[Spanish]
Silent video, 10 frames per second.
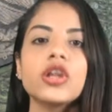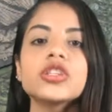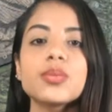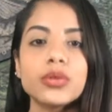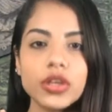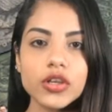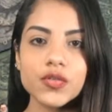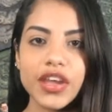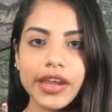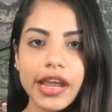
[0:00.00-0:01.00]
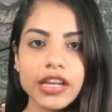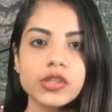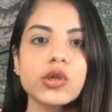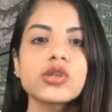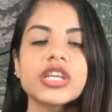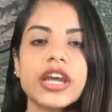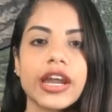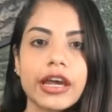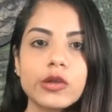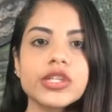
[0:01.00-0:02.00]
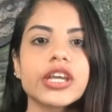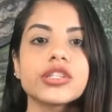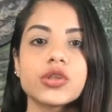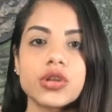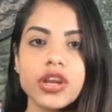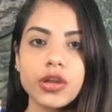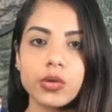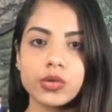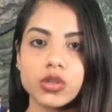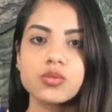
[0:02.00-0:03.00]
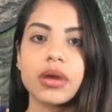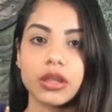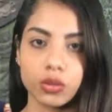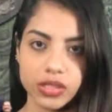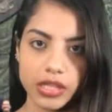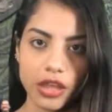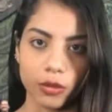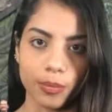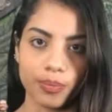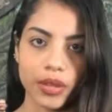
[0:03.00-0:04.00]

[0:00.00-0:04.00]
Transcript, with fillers: Los diputados federales son los encargados de gestionar recursos para tu estado